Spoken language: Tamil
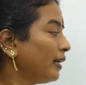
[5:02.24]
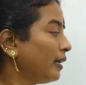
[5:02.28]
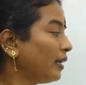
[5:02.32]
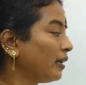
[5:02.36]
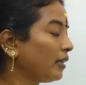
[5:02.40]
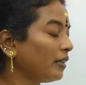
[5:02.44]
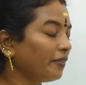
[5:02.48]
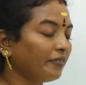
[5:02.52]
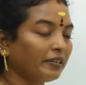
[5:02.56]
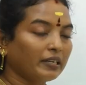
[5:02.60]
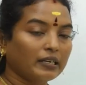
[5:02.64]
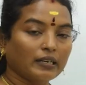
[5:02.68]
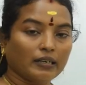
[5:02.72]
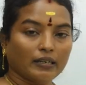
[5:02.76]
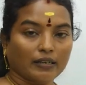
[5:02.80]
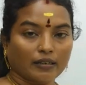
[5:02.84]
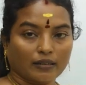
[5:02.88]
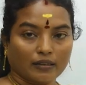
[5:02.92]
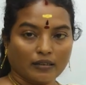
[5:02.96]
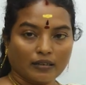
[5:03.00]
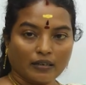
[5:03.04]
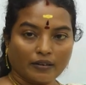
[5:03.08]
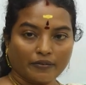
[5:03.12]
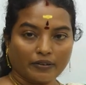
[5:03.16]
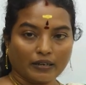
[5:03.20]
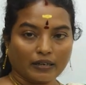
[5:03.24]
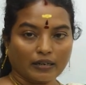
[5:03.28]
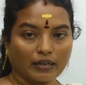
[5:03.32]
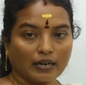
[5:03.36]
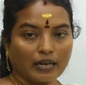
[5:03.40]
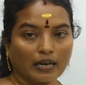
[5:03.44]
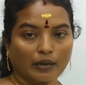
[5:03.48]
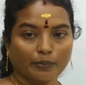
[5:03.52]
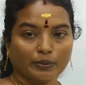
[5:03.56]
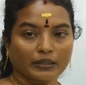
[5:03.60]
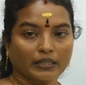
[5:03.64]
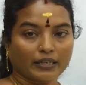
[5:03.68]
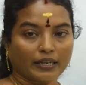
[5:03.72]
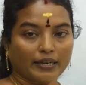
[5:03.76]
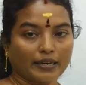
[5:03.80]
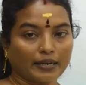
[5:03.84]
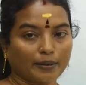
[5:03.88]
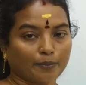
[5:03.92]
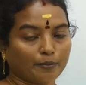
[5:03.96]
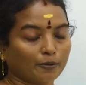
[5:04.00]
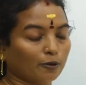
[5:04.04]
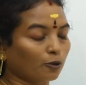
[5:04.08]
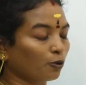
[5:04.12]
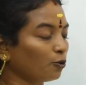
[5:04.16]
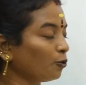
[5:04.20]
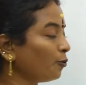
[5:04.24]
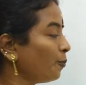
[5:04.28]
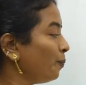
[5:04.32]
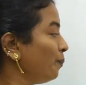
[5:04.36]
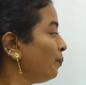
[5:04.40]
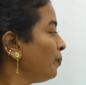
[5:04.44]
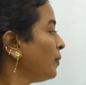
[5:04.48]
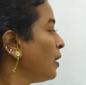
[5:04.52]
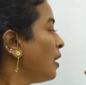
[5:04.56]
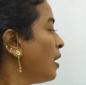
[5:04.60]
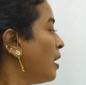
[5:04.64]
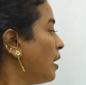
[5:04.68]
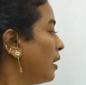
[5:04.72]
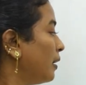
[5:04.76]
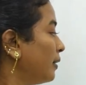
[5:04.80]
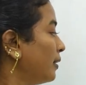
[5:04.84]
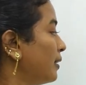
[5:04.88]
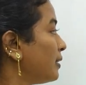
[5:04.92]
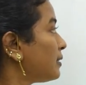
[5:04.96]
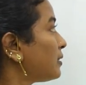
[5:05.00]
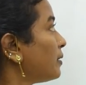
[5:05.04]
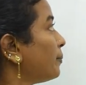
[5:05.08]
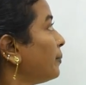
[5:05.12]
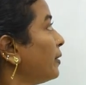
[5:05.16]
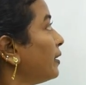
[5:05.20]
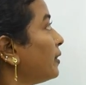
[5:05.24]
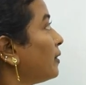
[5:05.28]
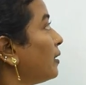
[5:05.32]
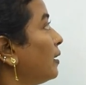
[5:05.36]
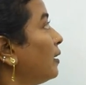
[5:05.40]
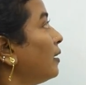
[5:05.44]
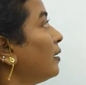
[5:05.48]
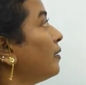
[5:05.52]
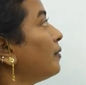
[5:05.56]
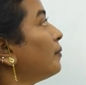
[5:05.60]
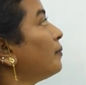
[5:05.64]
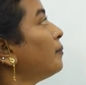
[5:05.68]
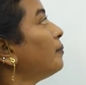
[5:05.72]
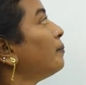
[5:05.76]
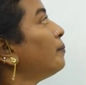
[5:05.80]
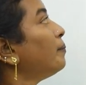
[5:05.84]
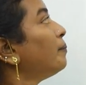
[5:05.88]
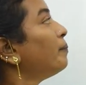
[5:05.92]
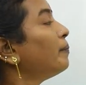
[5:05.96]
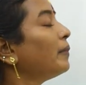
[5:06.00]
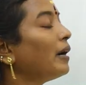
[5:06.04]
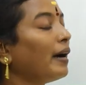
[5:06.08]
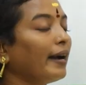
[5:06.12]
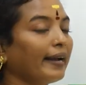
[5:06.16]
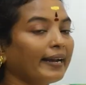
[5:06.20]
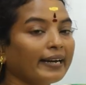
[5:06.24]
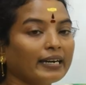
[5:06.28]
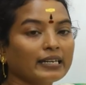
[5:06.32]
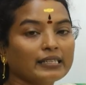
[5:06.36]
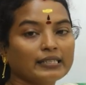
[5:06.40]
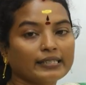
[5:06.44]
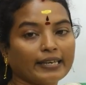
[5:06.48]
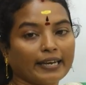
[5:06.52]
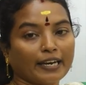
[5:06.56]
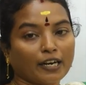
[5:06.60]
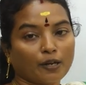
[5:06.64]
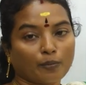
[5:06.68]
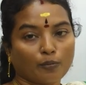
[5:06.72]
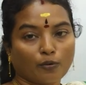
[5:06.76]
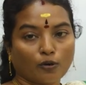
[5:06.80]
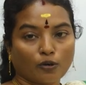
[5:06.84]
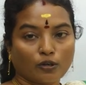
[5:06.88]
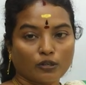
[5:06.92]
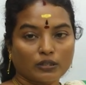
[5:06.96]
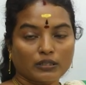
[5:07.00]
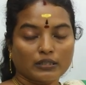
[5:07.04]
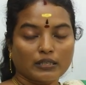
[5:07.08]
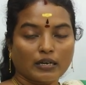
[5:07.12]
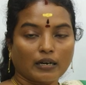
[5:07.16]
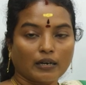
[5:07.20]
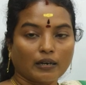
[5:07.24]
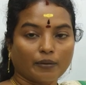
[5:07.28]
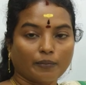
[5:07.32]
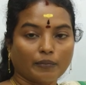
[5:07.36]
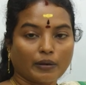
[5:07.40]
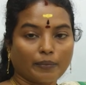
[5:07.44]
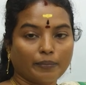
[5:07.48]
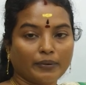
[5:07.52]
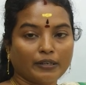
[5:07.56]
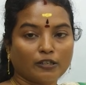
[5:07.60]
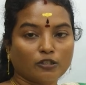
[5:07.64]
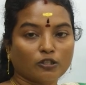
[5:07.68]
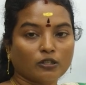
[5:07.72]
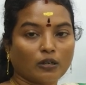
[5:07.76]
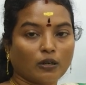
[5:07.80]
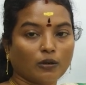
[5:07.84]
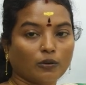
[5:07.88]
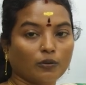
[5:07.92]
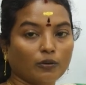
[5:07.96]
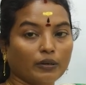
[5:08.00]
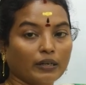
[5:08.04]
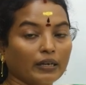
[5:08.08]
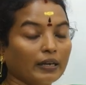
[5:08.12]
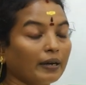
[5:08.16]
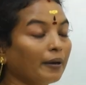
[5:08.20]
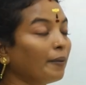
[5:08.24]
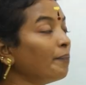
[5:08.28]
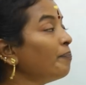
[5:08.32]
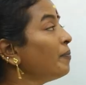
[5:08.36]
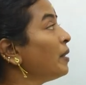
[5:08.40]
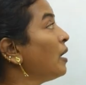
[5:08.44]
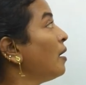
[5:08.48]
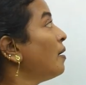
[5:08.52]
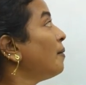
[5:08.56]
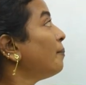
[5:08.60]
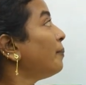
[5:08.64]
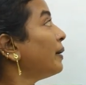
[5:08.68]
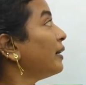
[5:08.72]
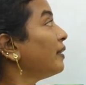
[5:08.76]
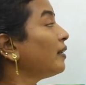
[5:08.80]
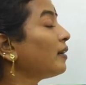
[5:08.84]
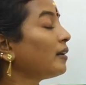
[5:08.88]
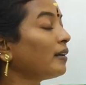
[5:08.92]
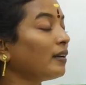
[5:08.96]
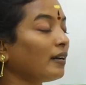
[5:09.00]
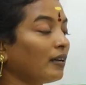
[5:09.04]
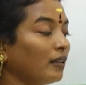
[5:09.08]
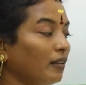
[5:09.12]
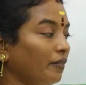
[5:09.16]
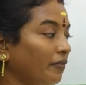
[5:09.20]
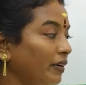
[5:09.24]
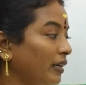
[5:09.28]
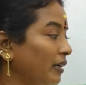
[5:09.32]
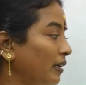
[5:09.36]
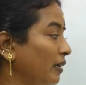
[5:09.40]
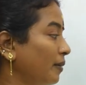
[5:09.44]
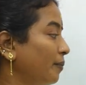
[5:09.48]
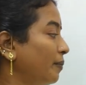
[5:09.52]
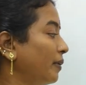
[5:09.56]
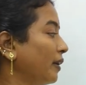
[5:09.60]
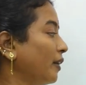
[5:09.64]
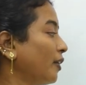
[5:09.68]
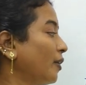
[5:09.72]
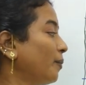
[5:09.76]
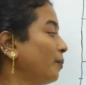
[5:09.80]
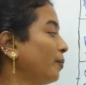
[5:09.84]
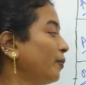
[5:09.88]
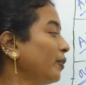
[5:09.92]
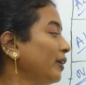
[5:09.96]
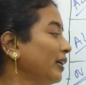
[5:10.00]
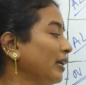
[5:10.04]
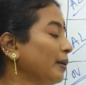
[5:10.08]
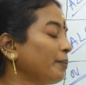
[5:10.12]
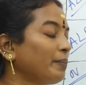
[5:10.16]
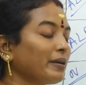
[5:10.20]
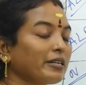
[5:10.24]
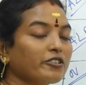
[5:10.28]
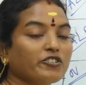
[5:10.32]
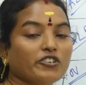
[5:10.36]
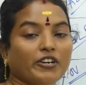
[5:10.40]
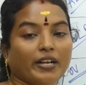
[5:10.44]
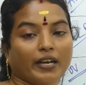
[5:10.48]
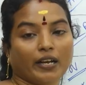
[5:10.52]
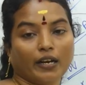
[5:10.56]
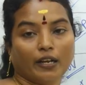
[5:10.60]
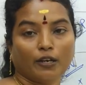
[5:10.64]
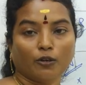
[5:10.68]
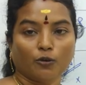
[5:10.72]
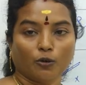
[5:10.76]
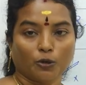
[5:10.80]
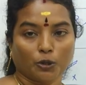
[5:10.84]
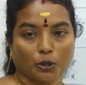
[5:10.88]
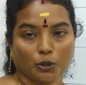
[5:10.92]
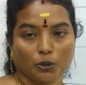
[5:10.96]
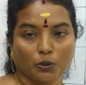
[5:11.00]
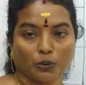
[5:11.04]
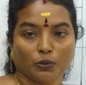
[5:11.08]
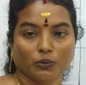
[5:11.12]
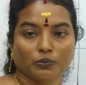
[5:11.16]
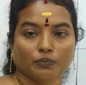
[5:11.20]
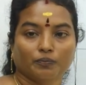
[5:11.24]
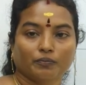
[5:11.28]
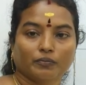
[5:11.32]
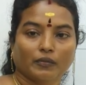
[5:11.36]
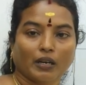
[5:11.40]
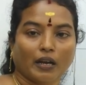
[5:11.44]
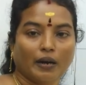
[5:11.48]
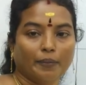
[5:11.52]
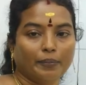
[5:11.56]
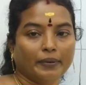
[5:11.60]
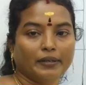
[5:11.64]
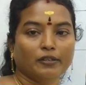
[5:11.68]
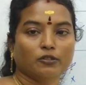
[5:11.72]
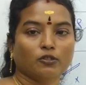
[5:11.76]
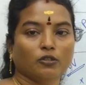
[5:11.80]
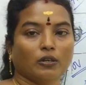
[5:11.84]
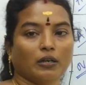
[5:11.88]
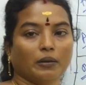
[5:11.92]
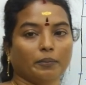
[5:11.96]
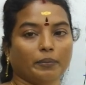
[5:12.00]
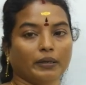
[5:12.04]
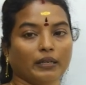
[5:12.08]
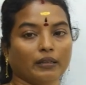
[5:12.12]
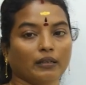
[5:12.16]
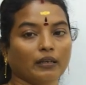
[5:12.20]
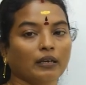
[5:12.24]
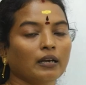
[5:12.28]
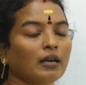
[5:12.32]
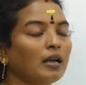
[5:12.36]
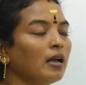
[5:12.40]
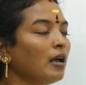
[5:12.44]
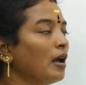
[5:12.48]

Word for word: ஏழாவது வீட்டிலேருந்து அவருக்கு லாபத்தை ஏற்படுத்தும் அதே சமயத்தில் அயன சயன போகஸ்தானம் அப்படின்னு சொல்லக்கூடிய பன்னிரெண்டாவது வீடு அப்படிங்கிறப்போ இங்கே பிரச்சனைகளை கொடுத்துடும் அப்படின்னு சொல்லப்படுது